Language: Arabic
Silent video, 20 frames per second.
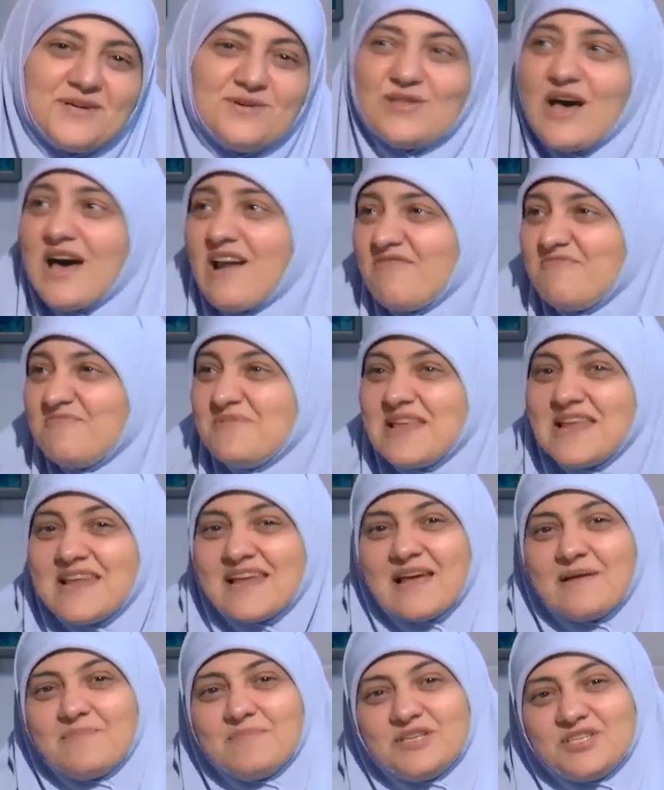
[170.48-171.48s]
وتعرف مين
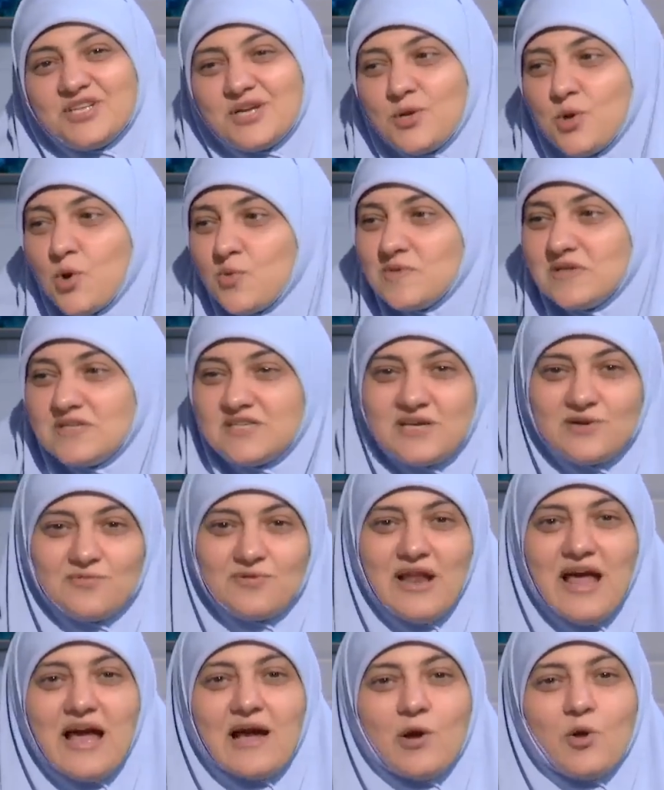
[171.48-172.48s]
اللي كان بيشيل لهم الدي
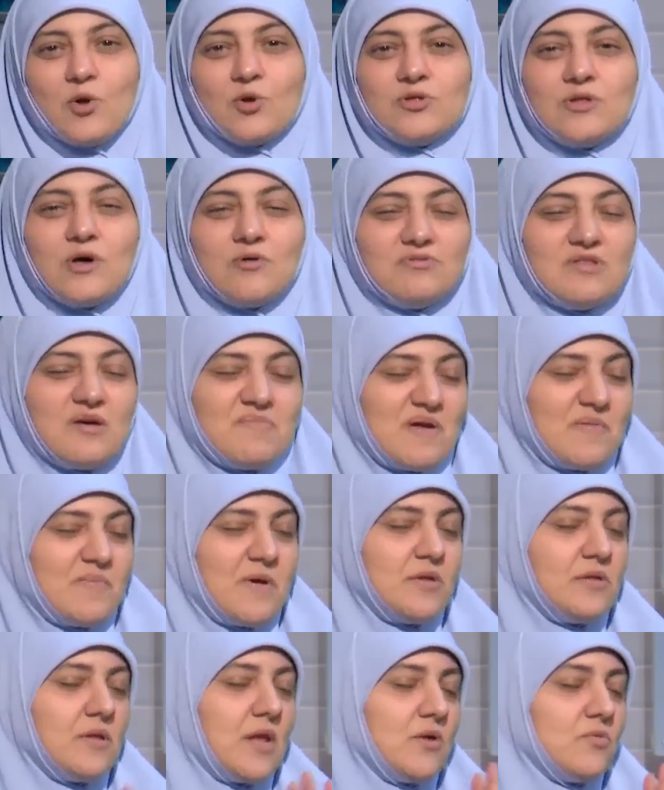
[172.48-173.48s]
والحاجه يحطها قدام
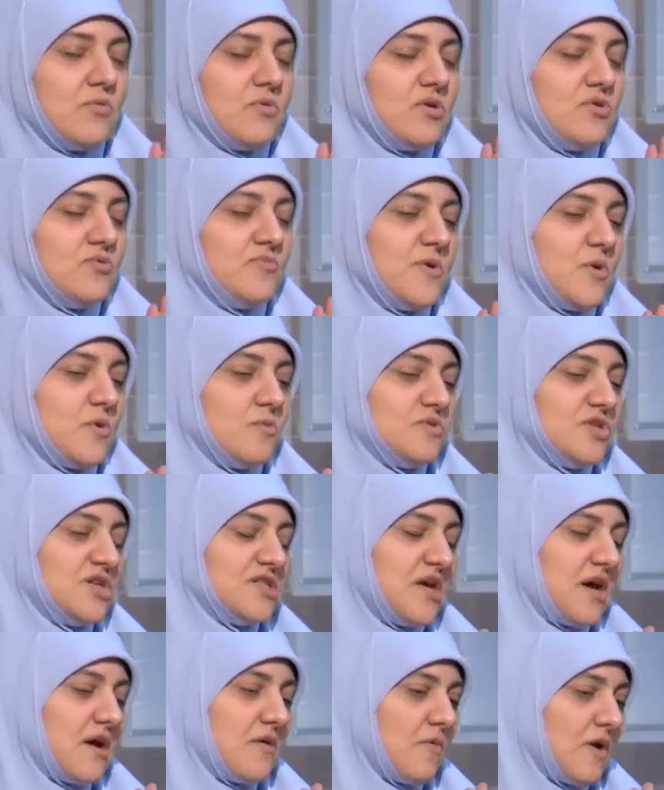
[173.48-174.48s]
البيت لا نريد منكم
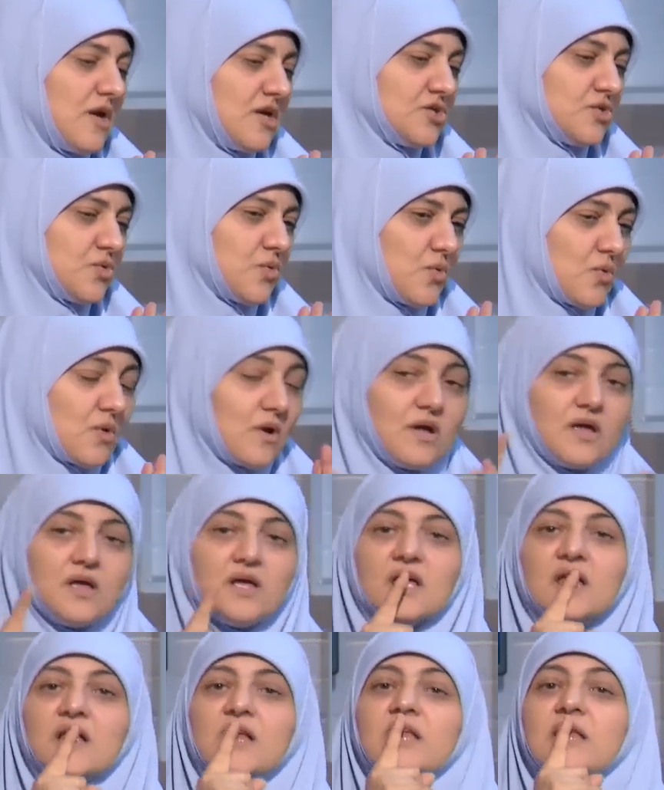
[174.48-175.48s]
جزاء ولا شكور
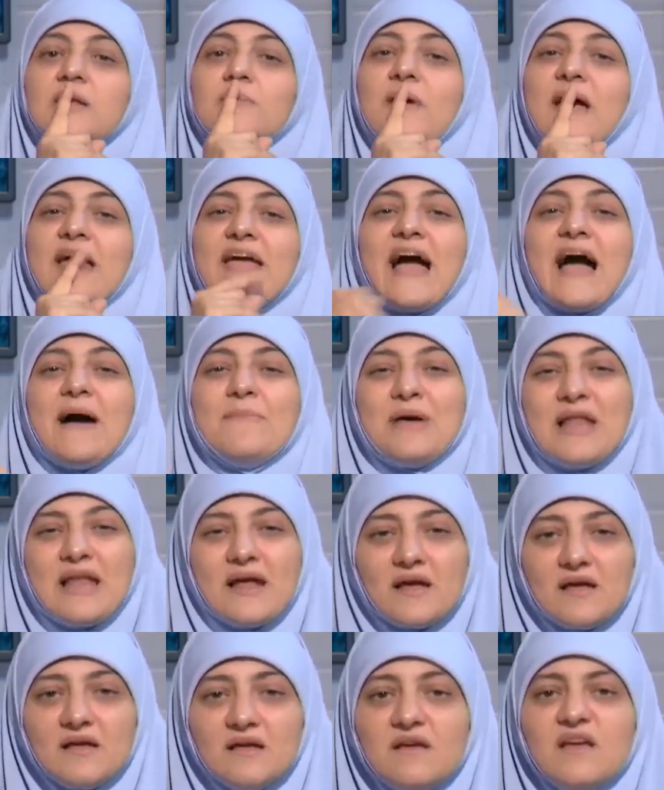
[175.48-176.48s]
اللي باقي
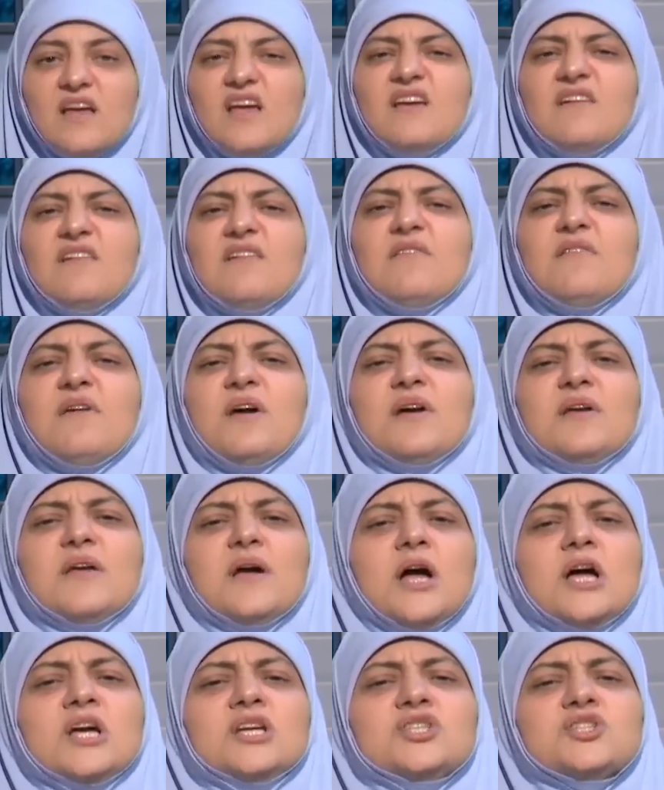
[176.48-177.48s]
عملك
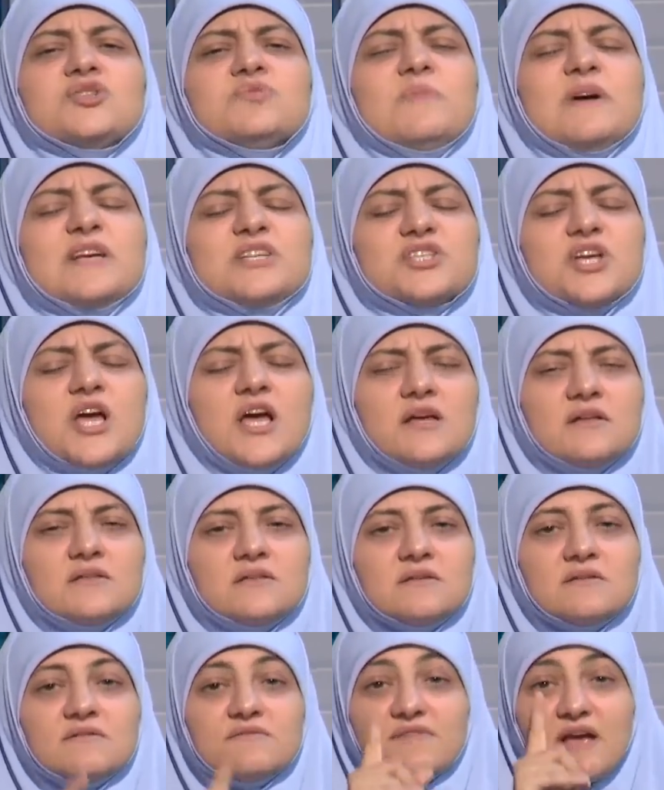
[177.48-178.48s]
عيش ما شئت
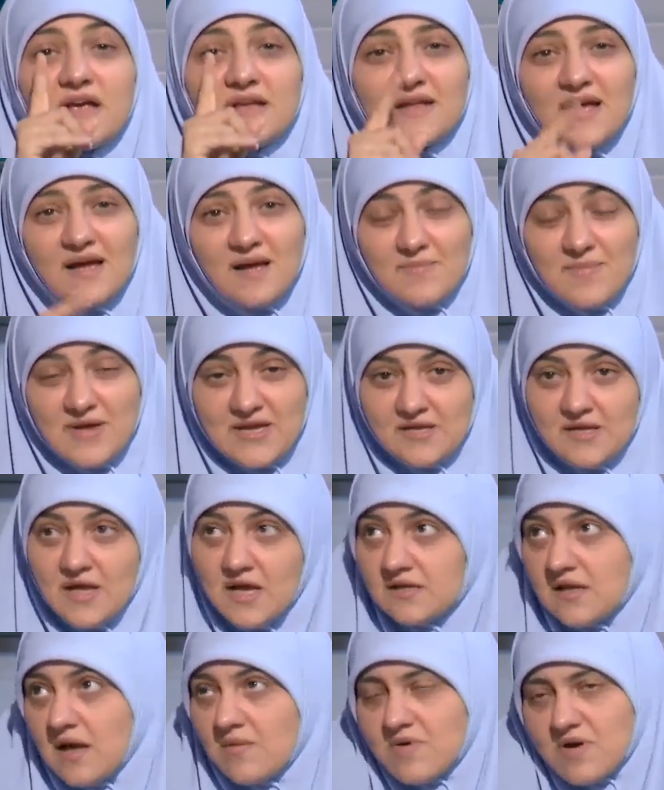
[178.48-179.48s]
فانك ميت
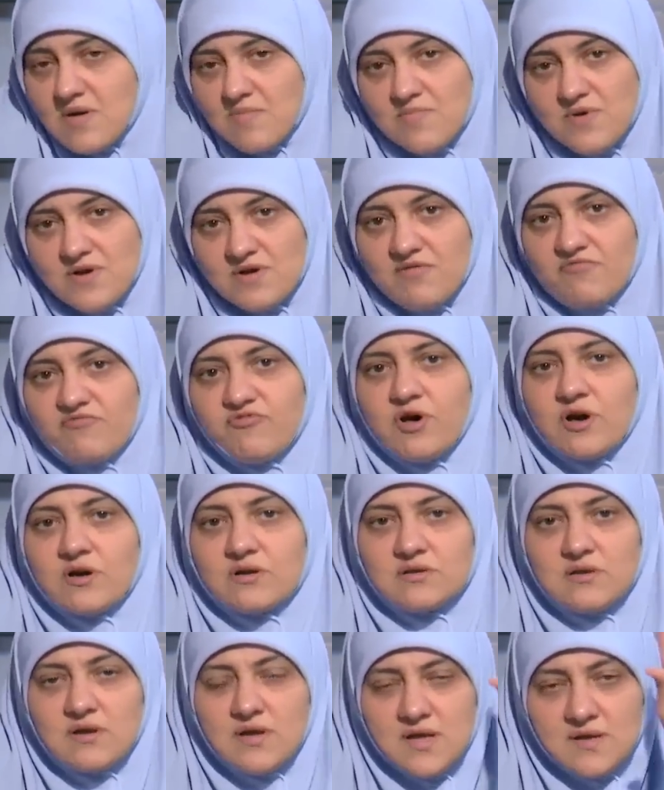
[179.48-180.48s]
هتقابل ربنا
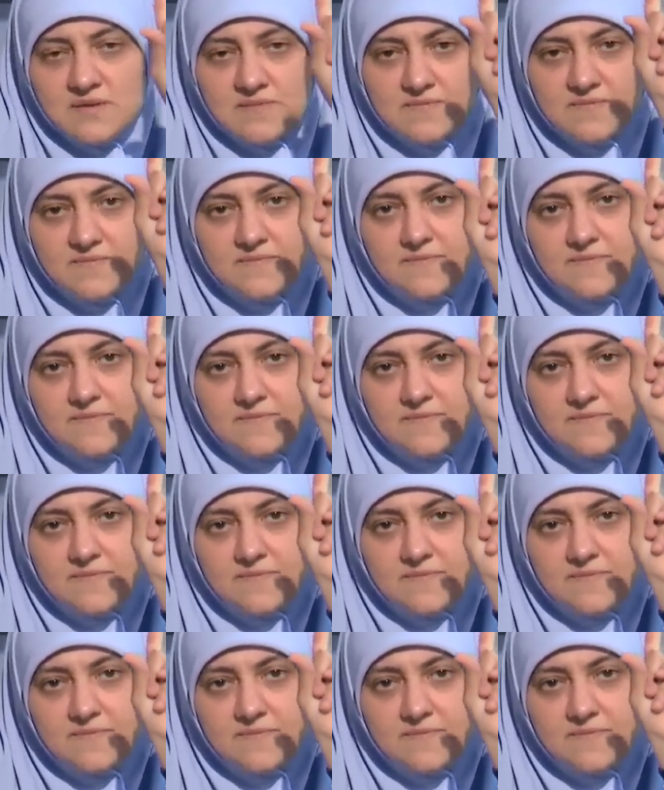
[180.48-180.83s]
فرض